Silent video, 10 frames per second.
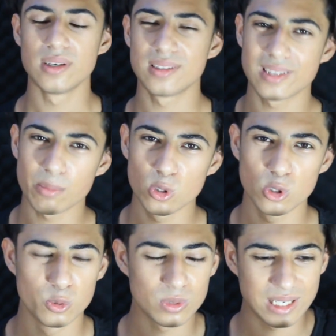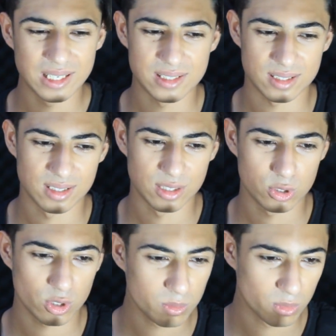İstanbul'un Ümraniye ilçesinde
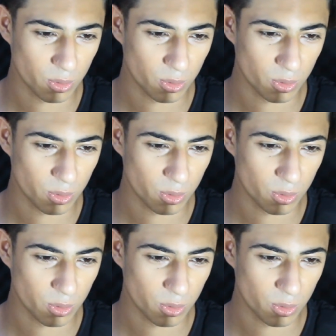yaşıyorum.